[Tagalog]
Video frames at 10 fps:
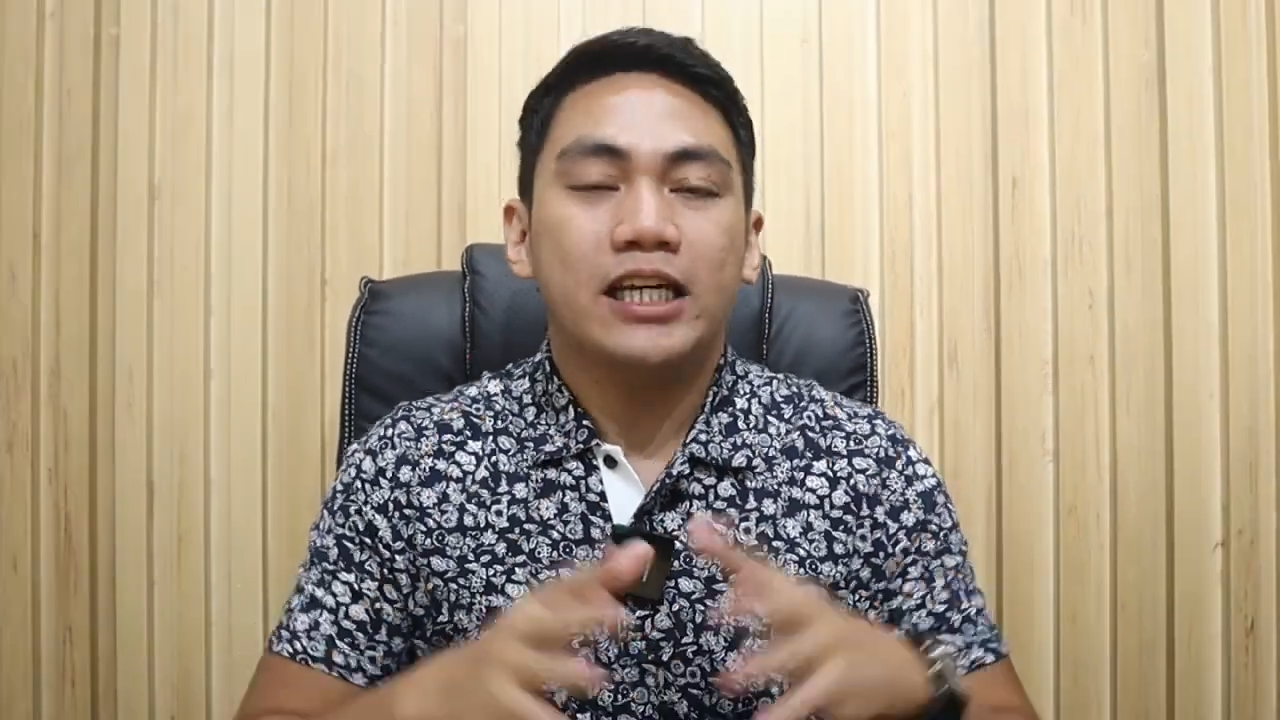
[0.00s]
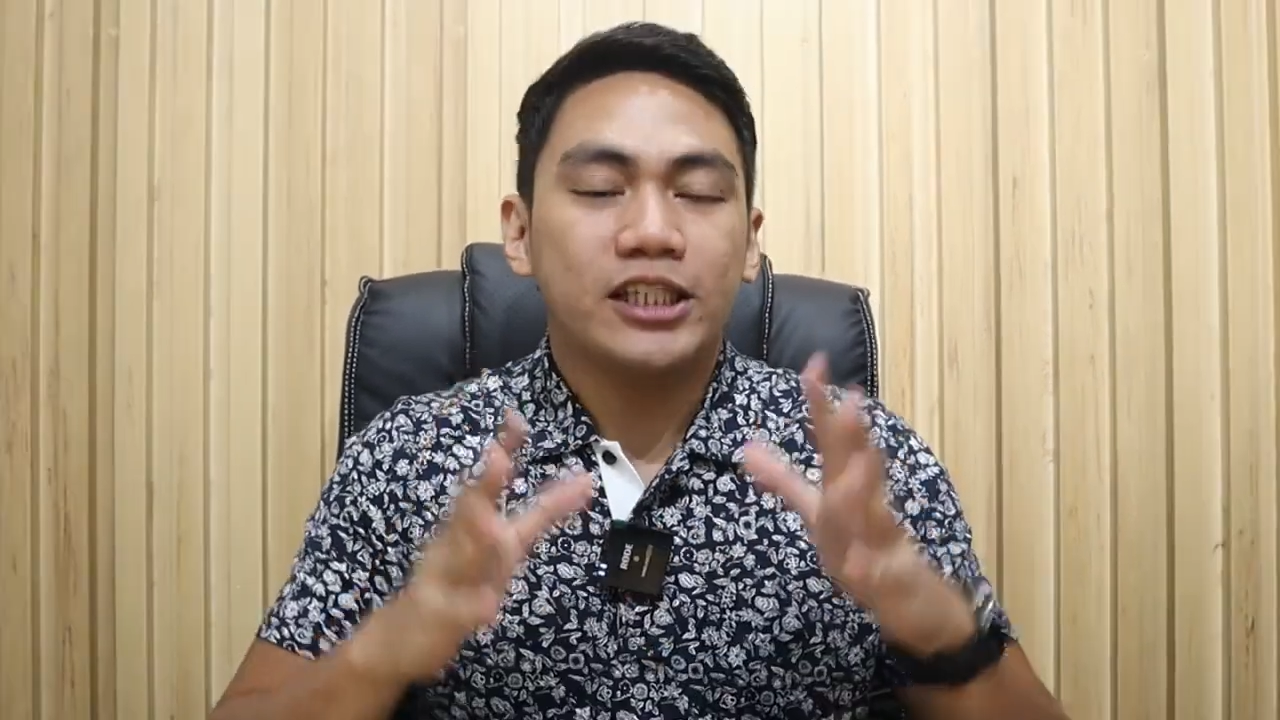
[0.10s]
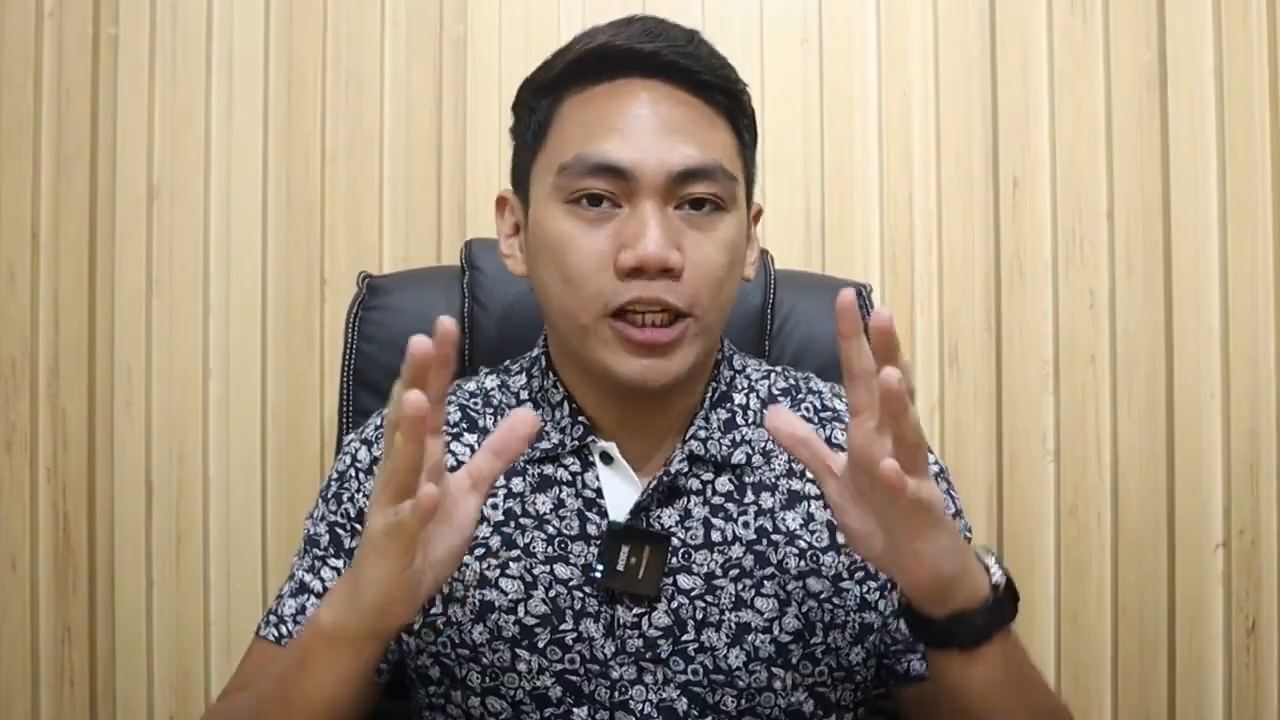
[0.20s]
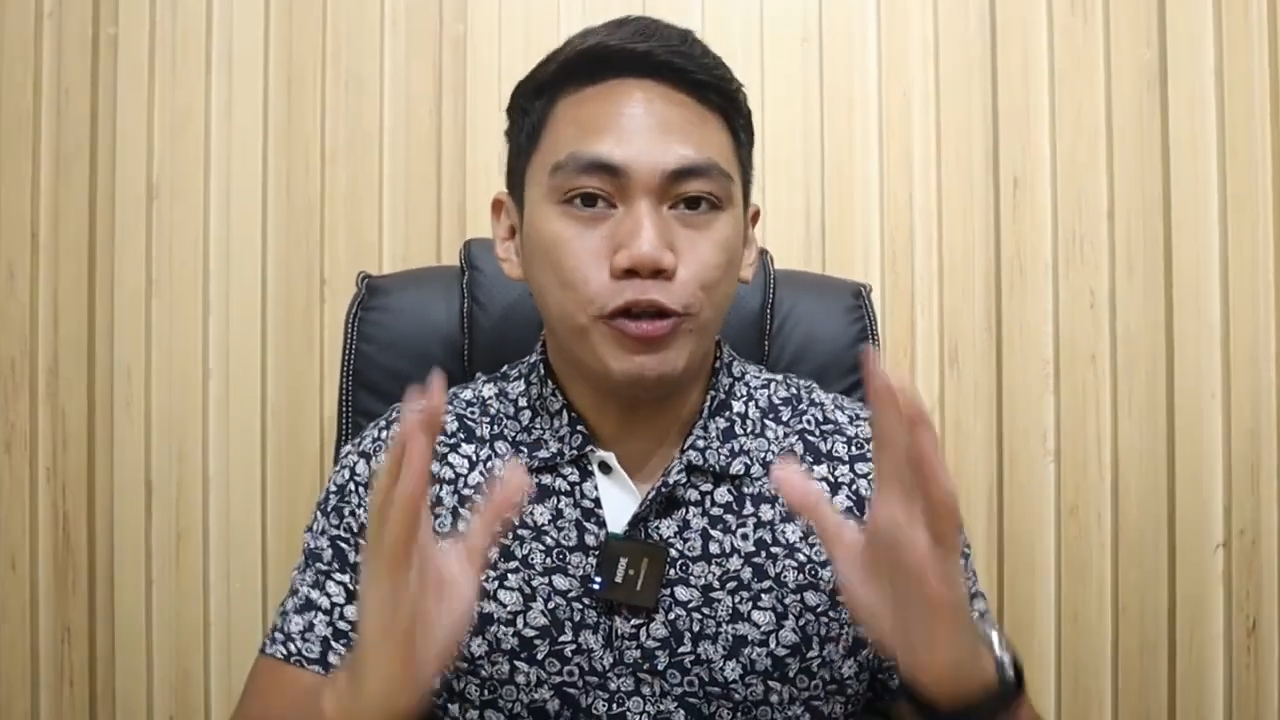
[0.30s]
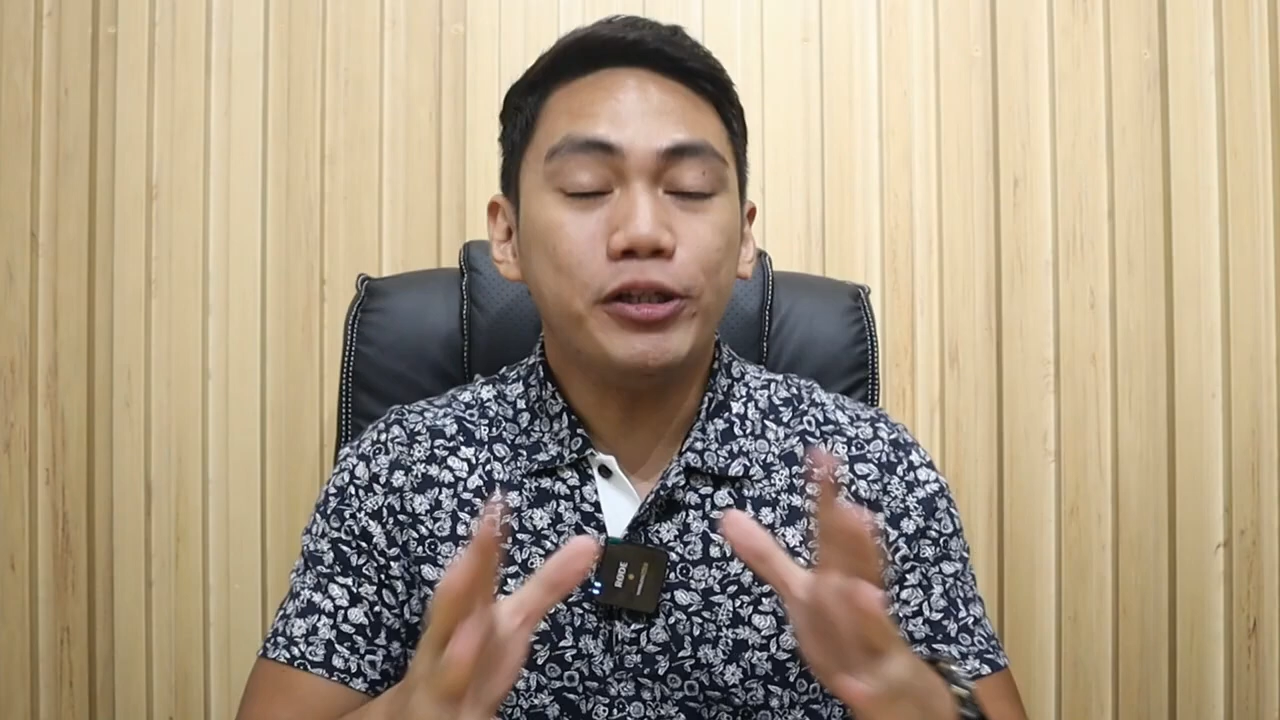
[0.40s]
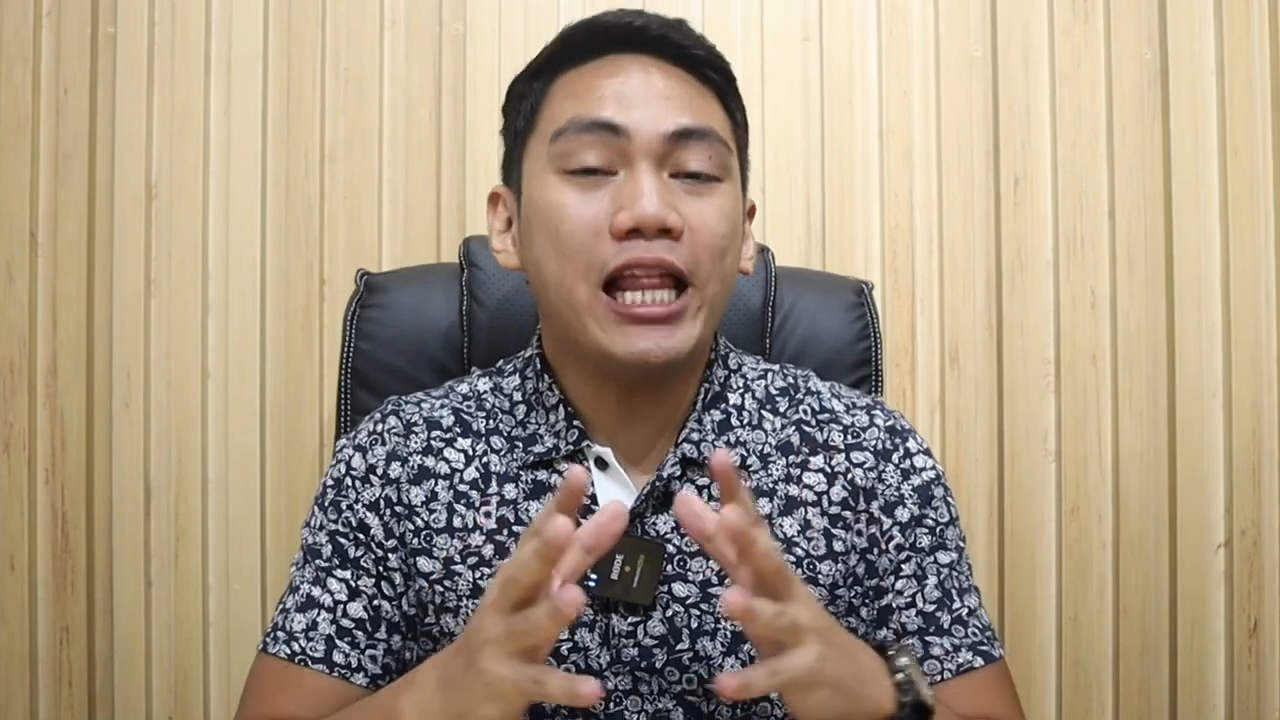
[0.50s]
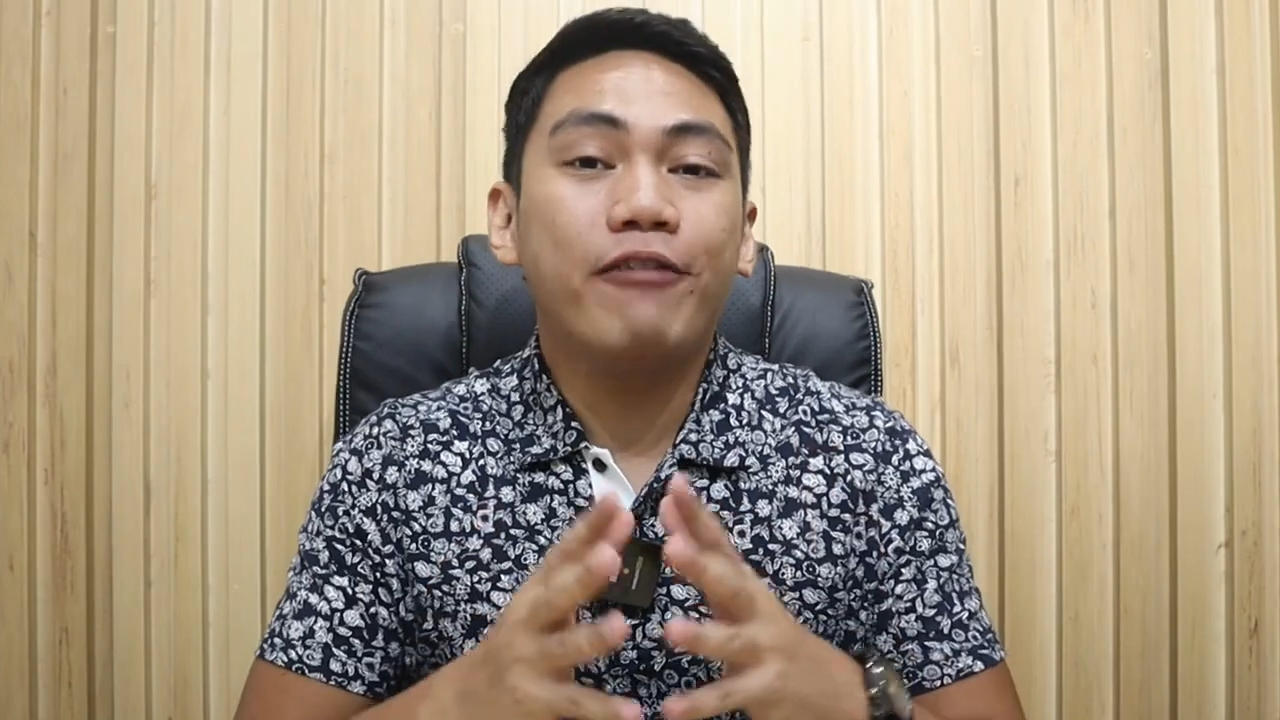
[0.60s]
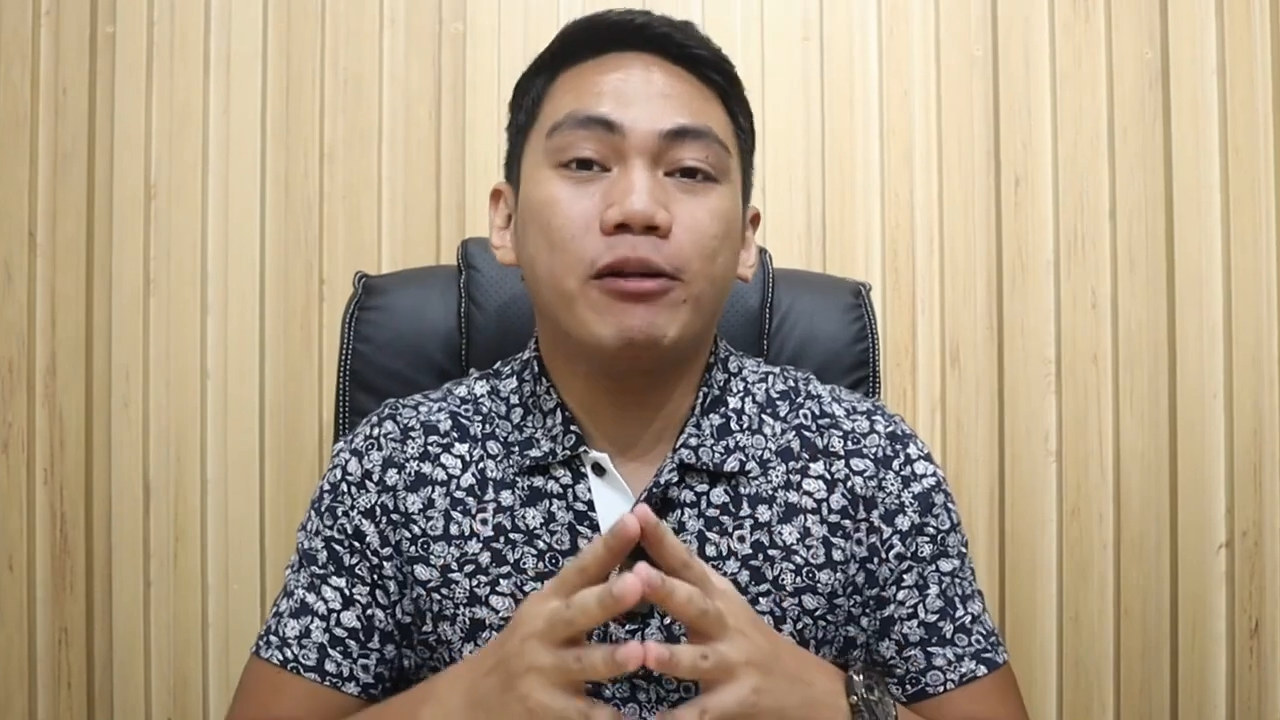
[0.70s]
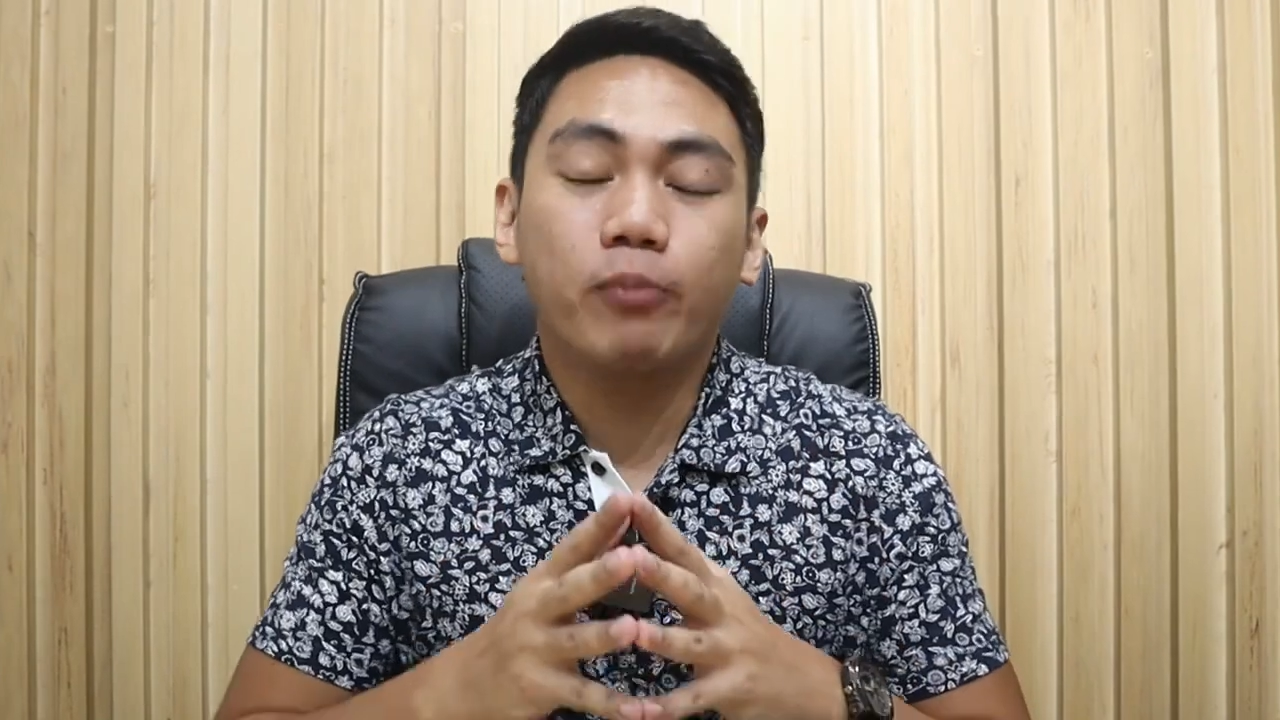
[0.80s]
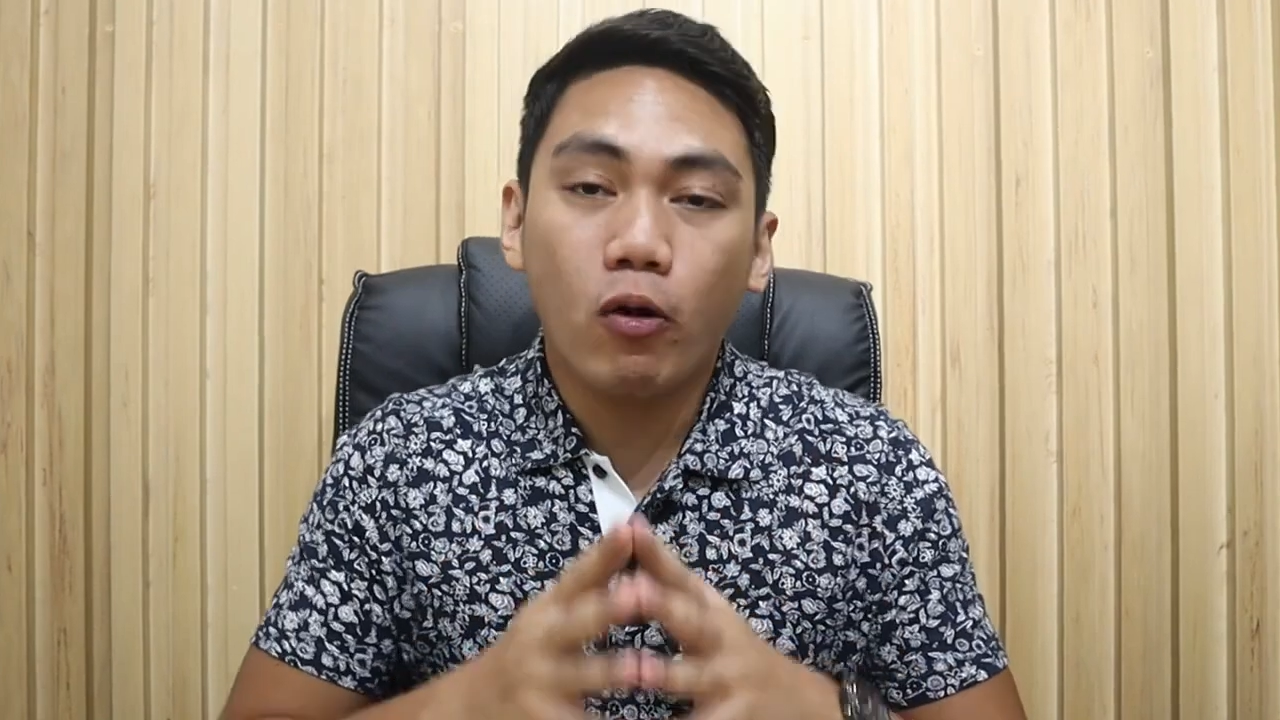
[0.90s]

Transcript: Sa Unilevel